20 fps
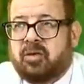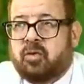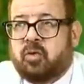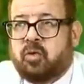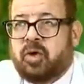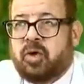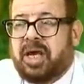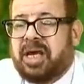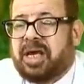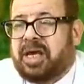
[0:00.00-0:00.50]

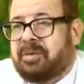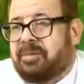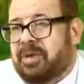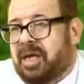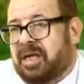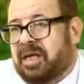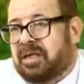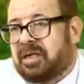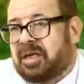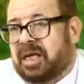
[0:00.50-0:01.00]
وايه
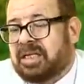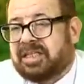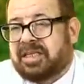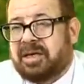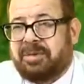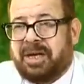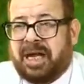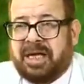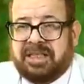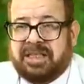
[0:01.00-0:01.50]
كمان كان
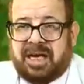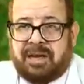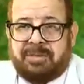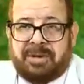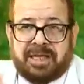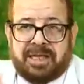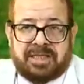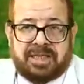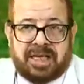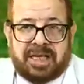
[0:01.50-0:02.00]
زمان عندنا
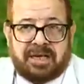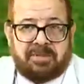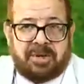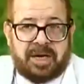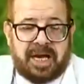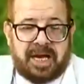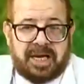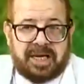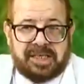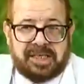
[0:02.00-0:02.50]
بقى ديدان
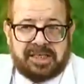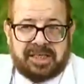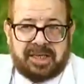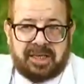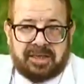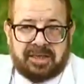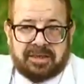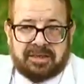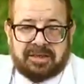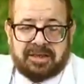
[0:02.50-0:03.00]

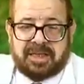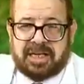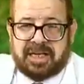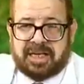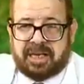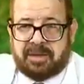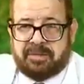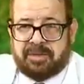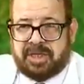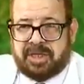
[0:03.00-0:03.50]
البلهارسيا ديدان
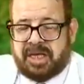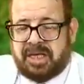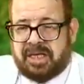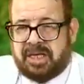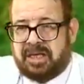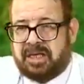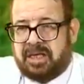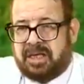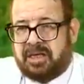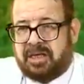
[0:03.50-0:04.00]

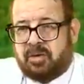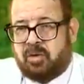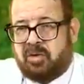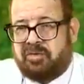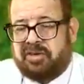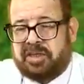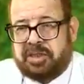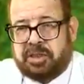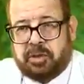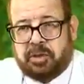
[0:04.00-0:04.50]
الكبديه
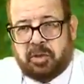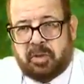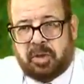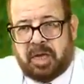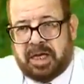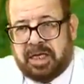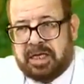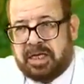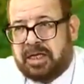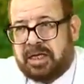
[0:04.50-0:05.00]

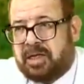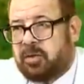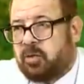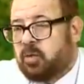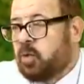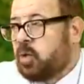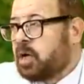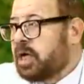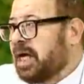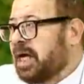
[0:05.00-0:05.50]
والفاشيولا
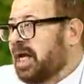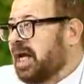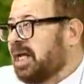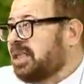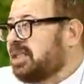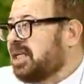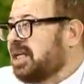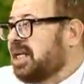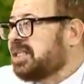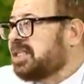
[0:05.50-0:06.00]
وكان
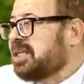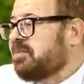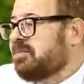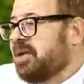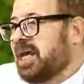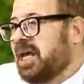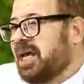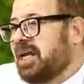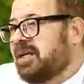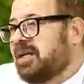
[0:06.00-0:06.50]
عندنا
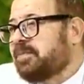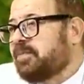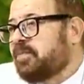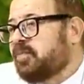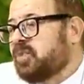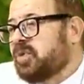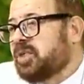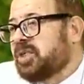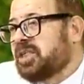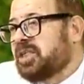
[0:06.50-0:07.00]
زمان
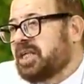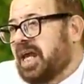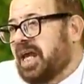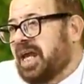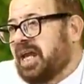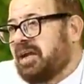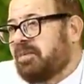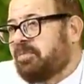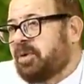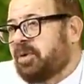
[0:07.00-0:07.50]

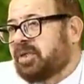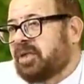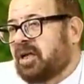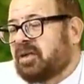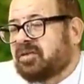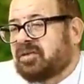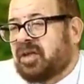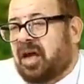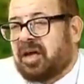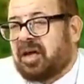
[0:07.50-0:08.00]
ديدان
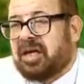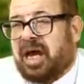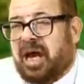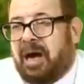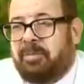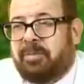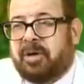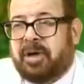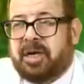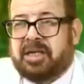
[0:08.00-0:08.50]
بتنتقل
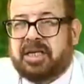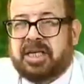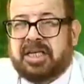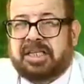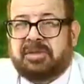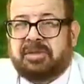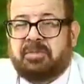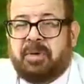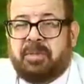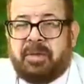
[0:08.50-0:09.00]
عبر
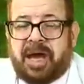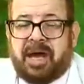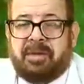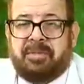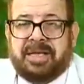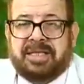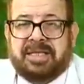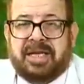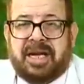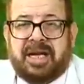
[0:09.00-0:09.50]
الجسم بقى
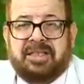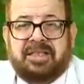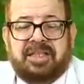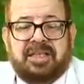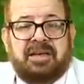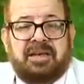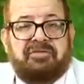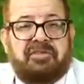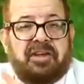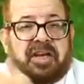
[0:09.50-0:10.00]
مثلا
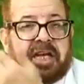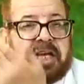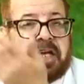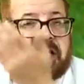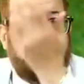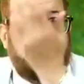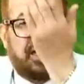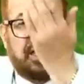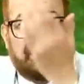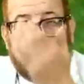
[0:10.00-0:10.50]
تيجي في
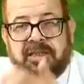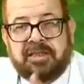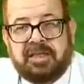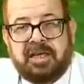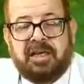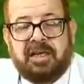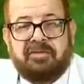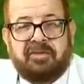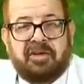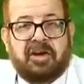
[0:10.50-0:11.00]
العين
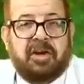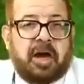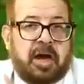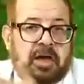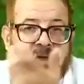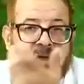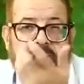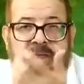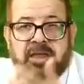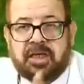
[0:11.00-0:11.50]
تيجي في
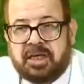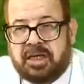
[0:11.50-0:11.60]
اللنج